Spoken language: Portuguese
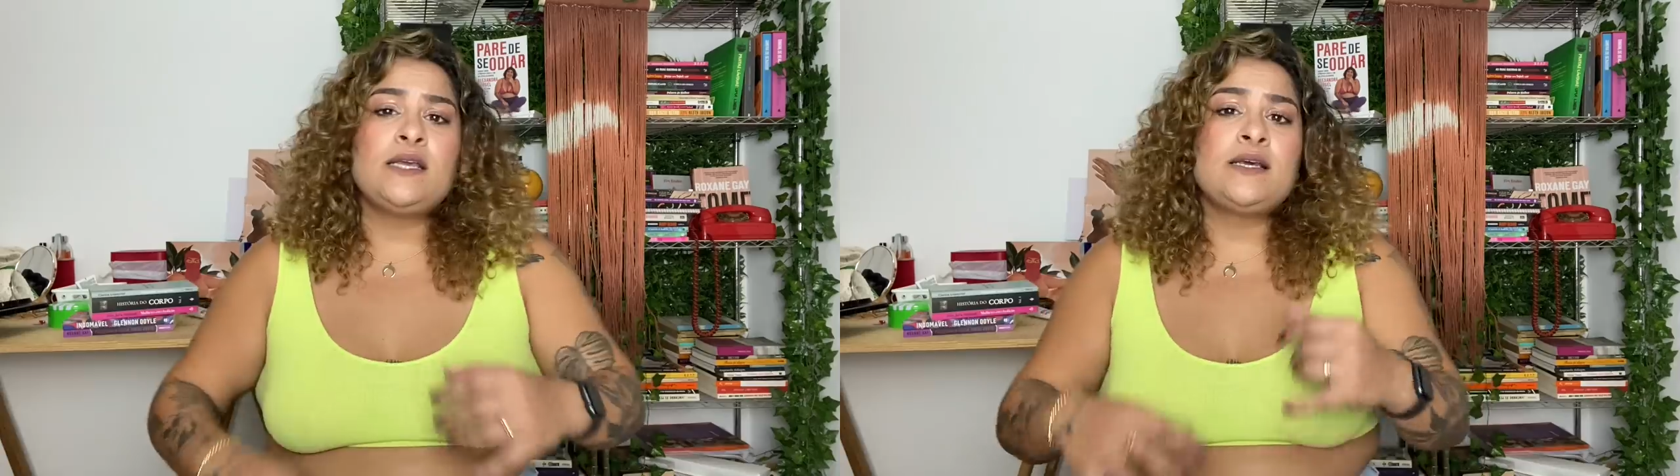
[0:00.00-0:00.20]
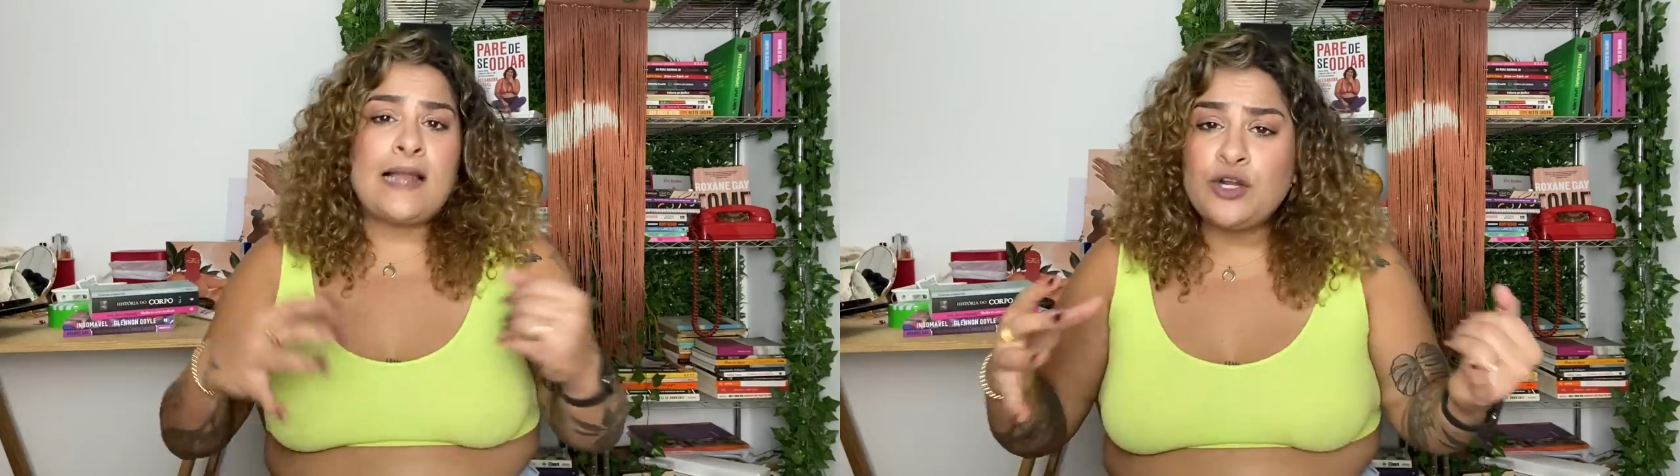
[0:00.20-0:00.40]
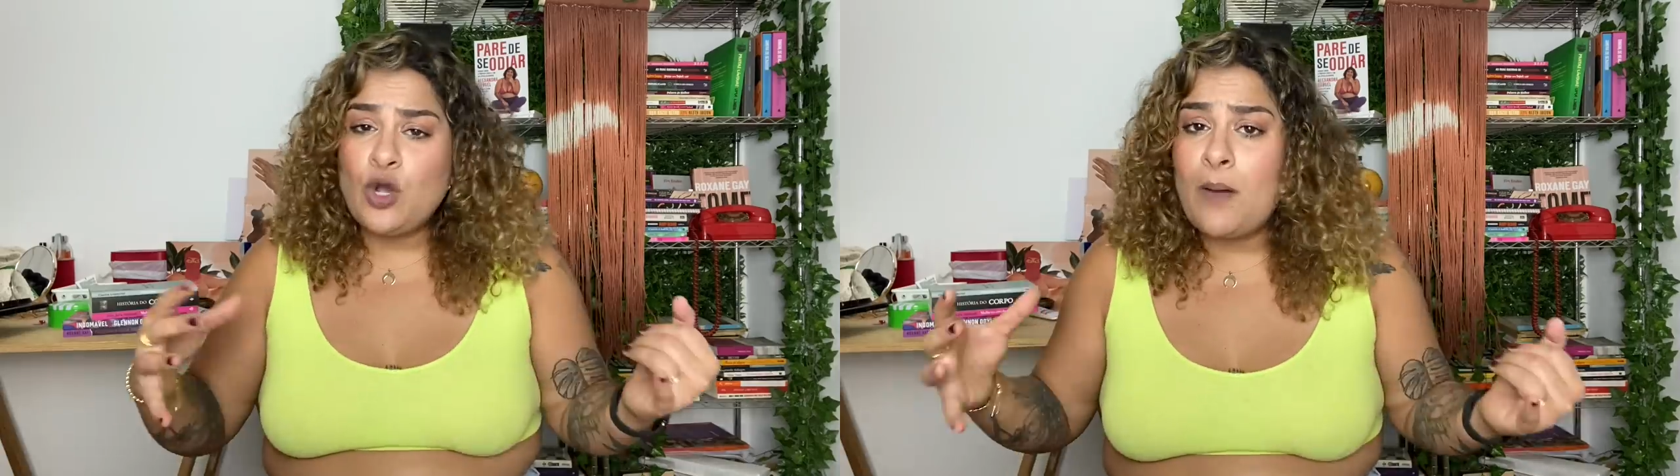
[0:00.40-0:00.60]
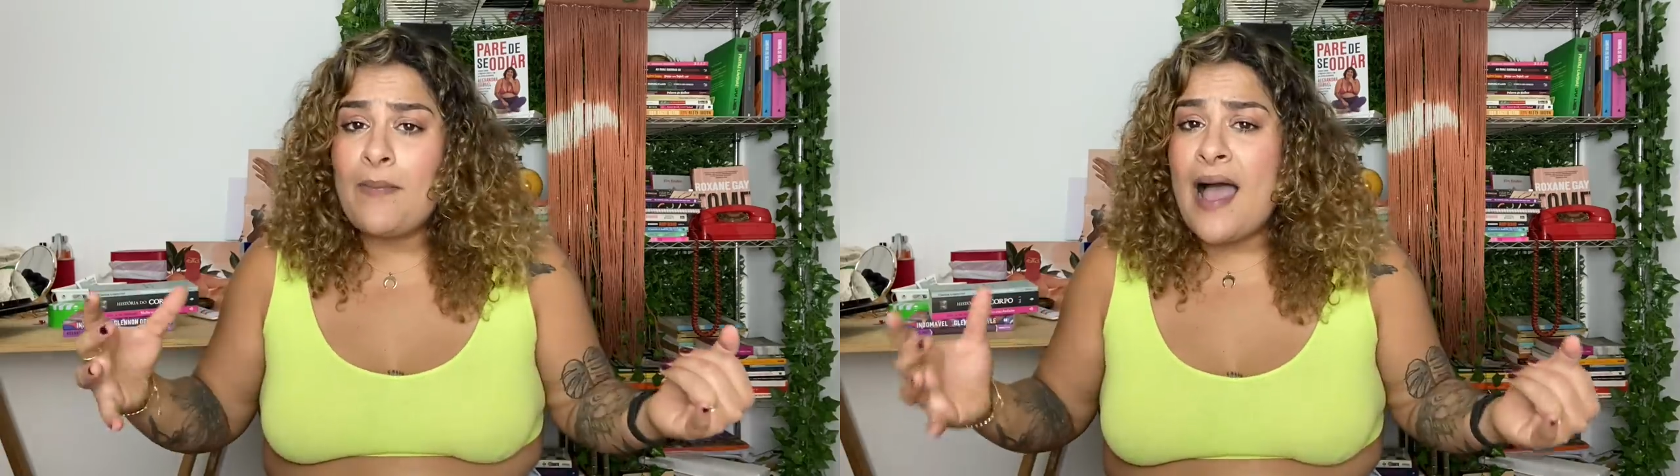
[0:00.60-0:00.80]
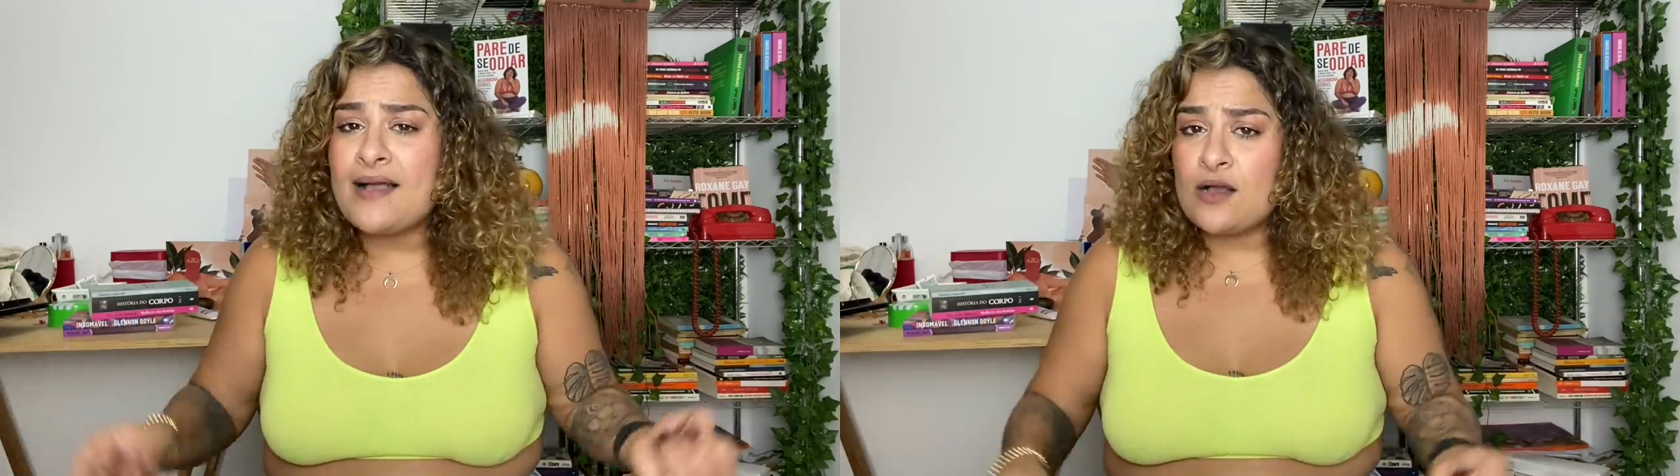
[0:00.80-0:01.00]
E claro que é uma
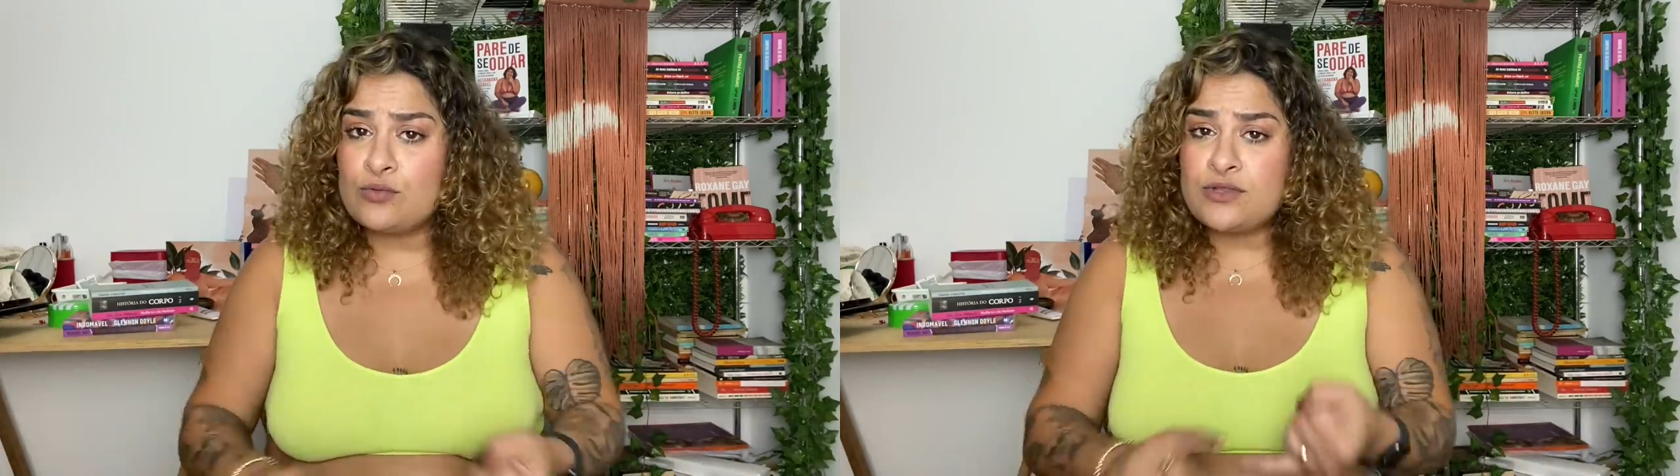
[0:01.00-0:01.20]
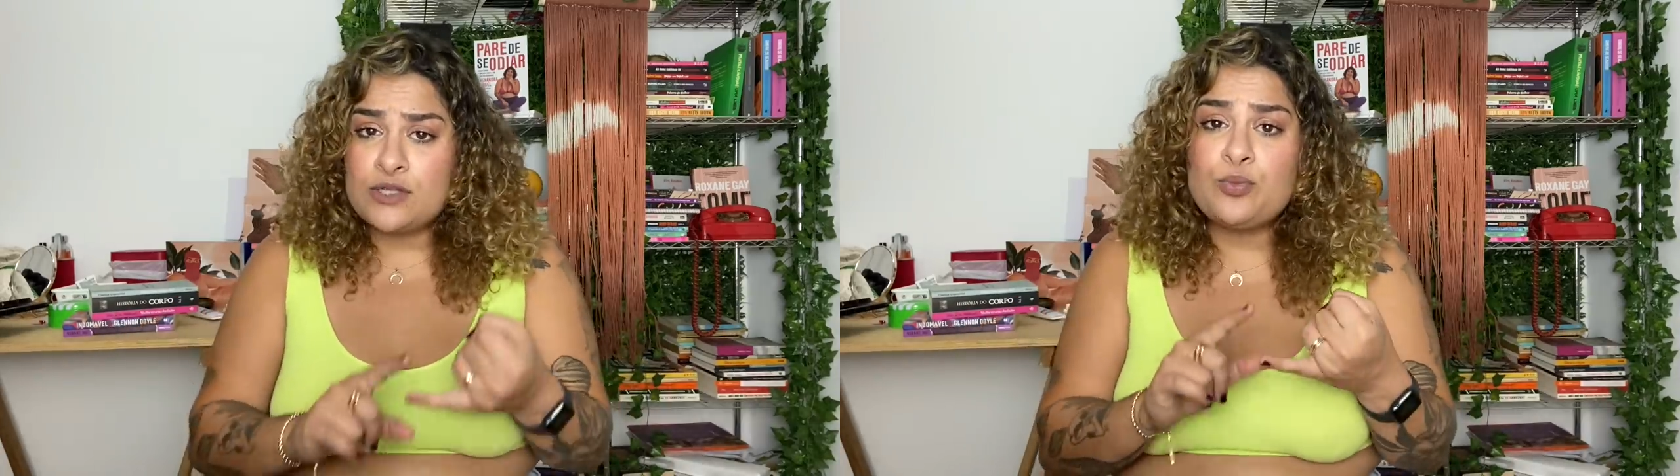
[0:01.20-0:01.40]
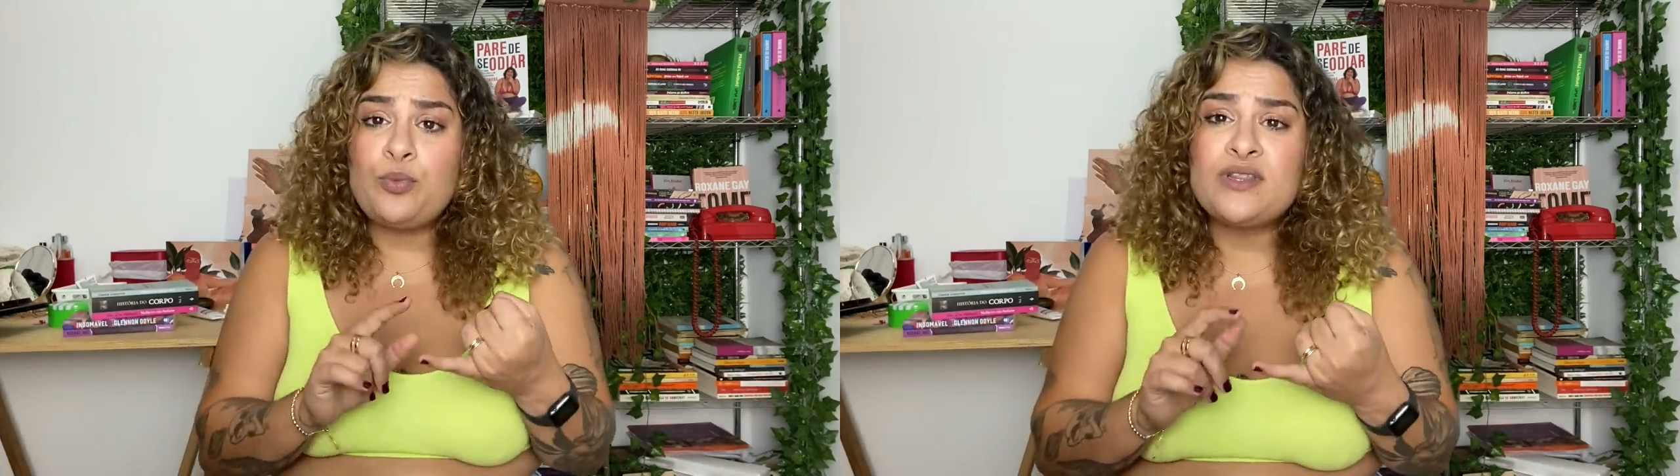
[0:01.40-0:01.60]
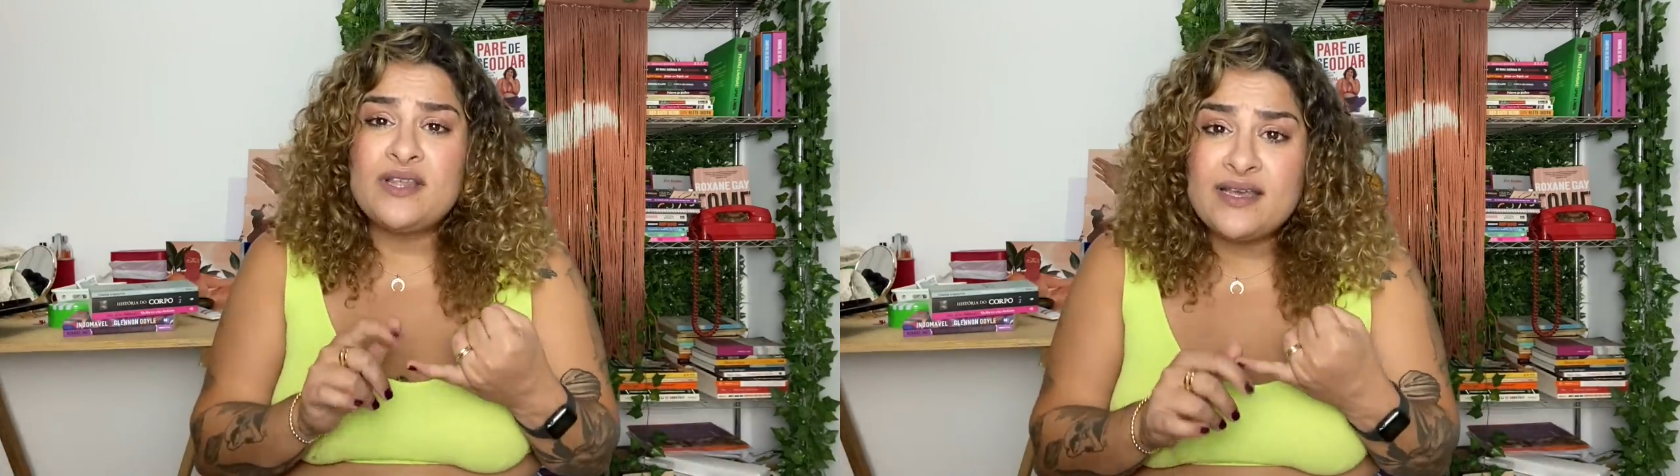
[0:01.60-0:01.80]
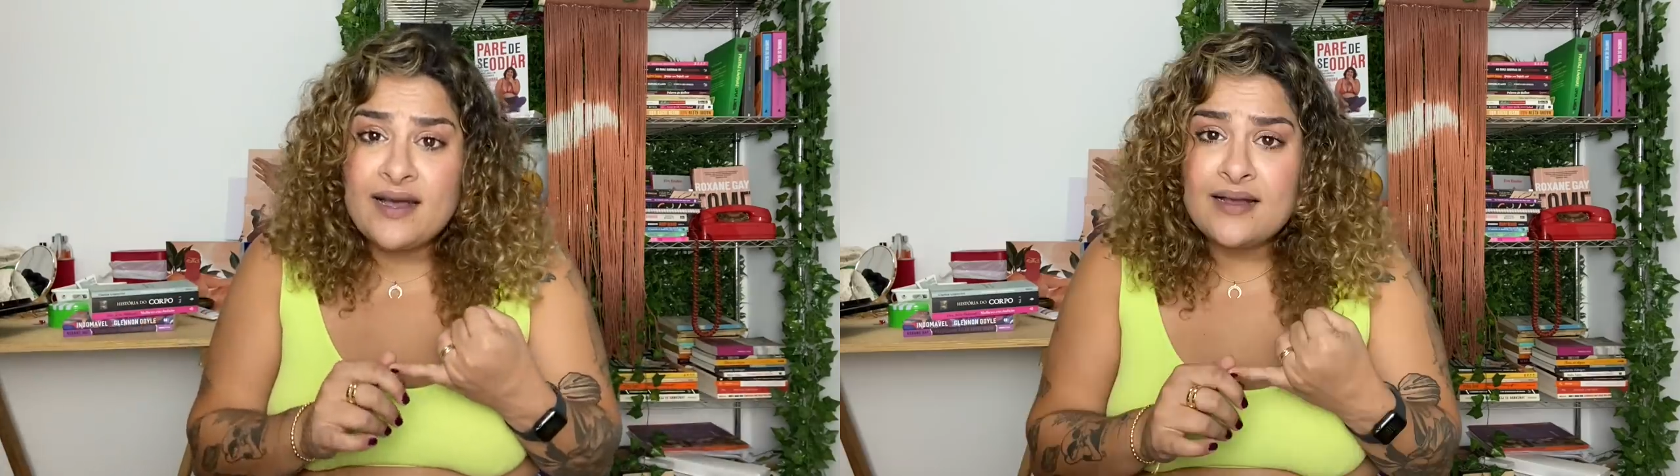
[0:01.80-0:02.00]
marca com tanto
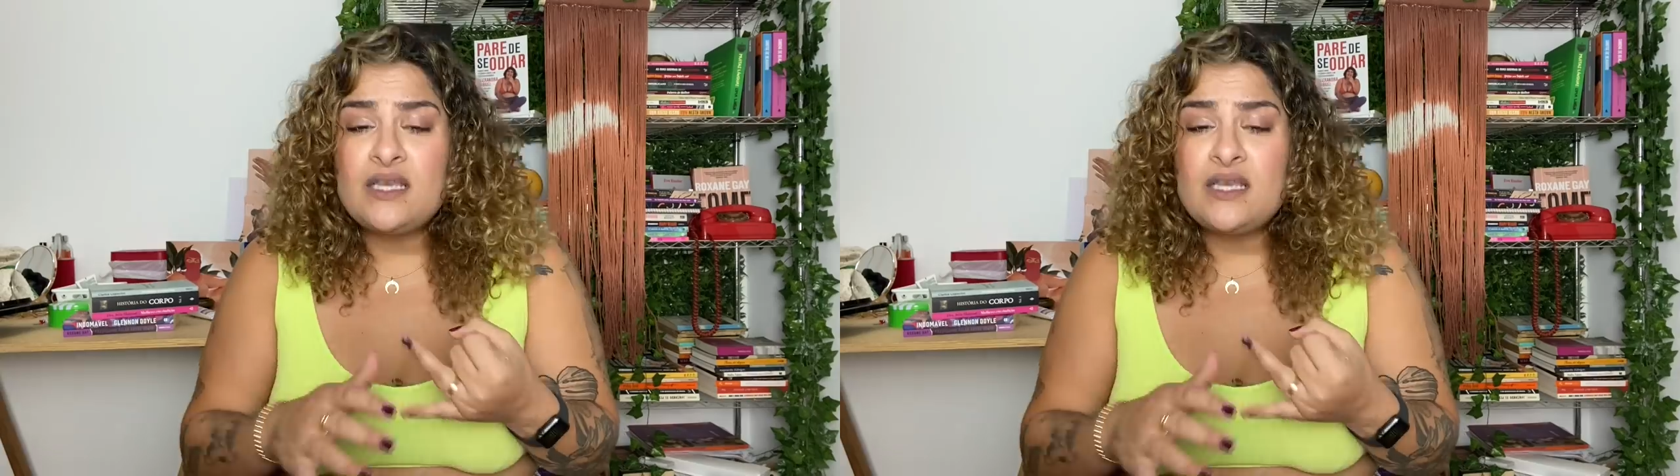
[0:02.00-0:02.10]
poder